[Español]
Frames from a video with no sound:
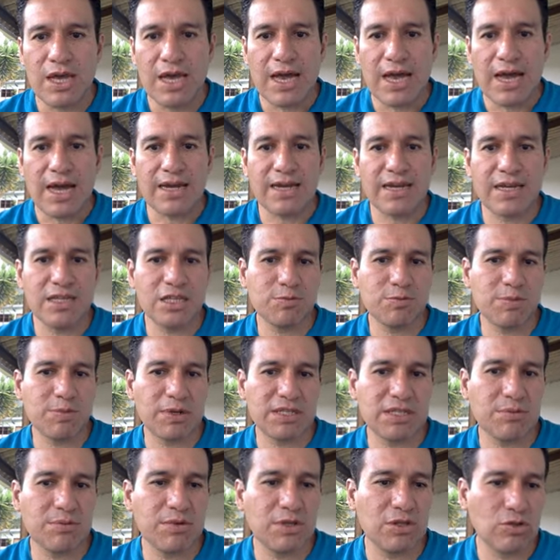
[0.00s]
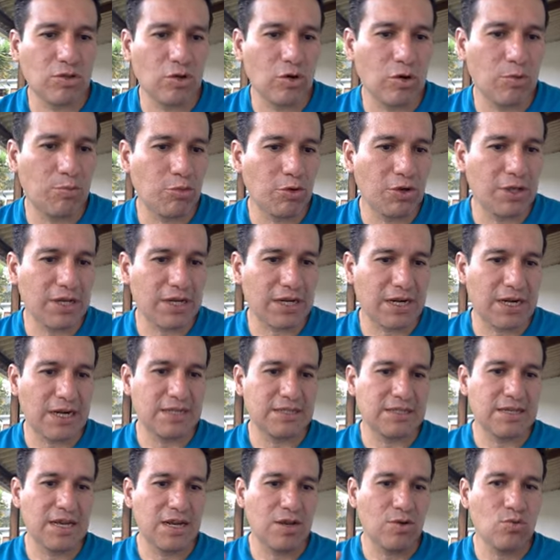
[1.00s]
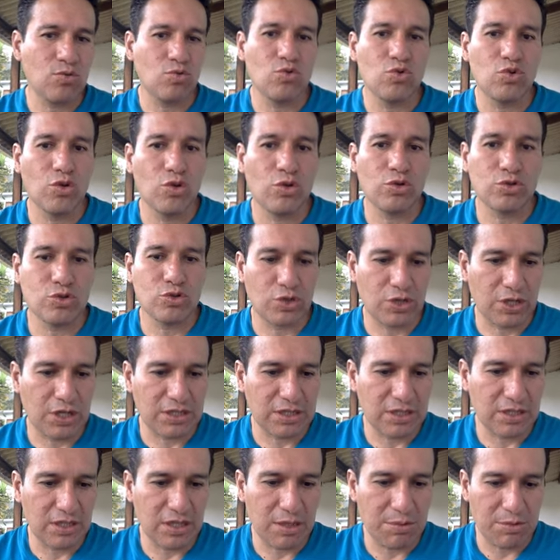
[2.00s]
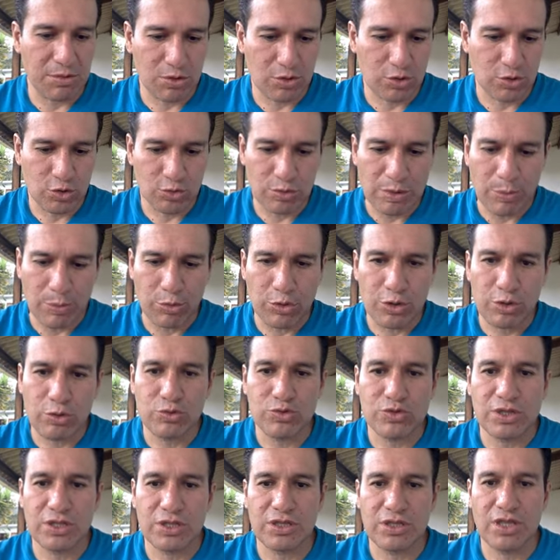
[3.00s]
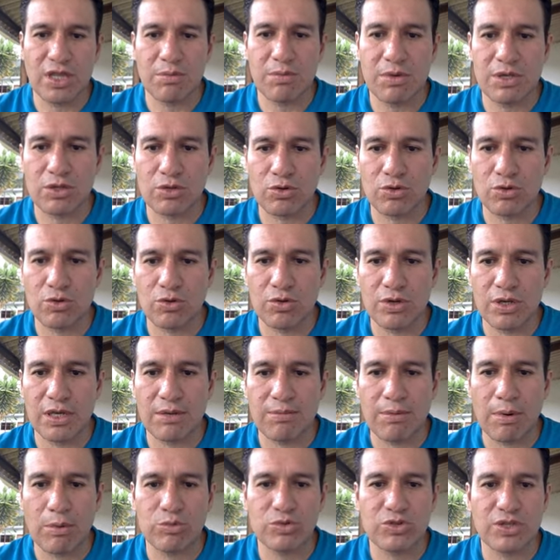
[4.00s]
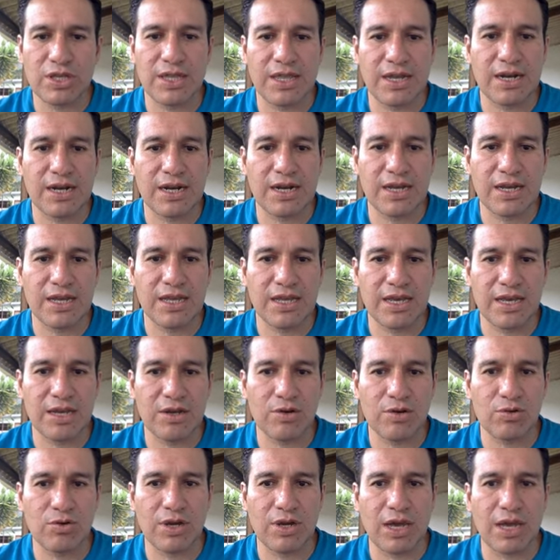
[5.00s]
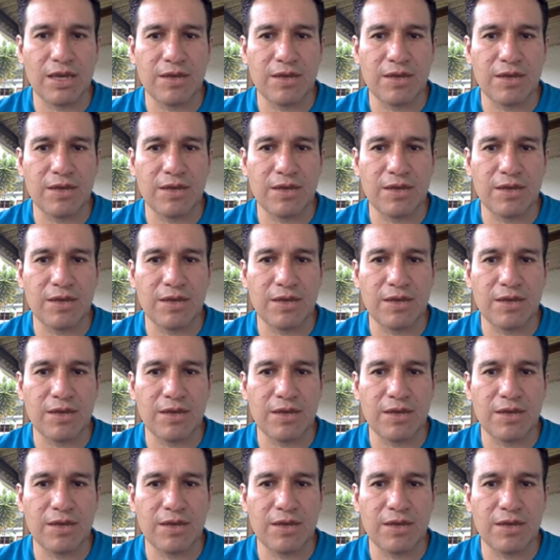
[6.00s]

Aquel el desplazamiento lo puedes realizar en 1, 2 o 3 centímetros. Yo voy a poner un centímetro y vamos a dar clic en OK.